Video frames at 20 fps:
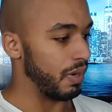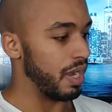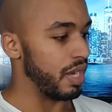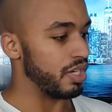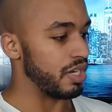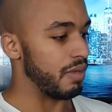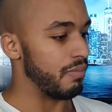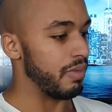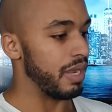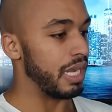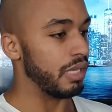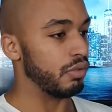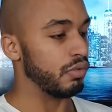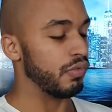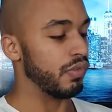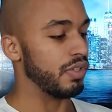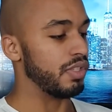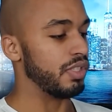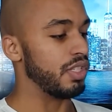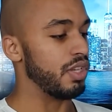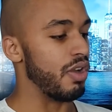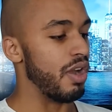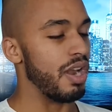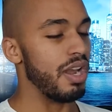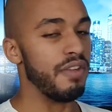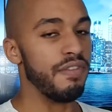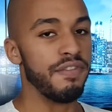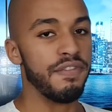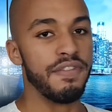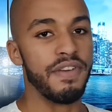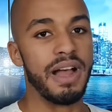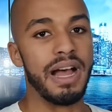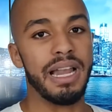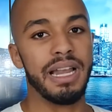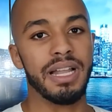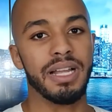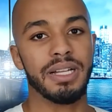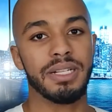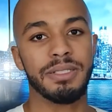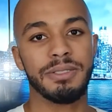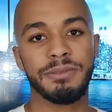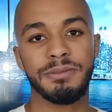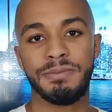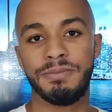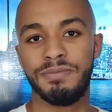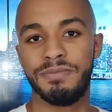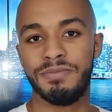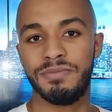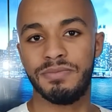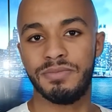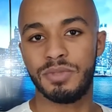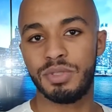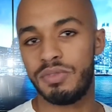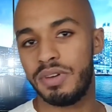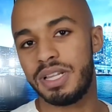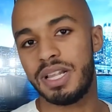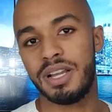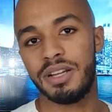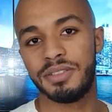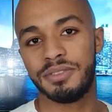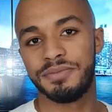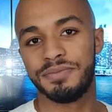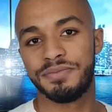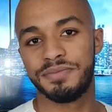planejamento, você olha e fala, não vai dar.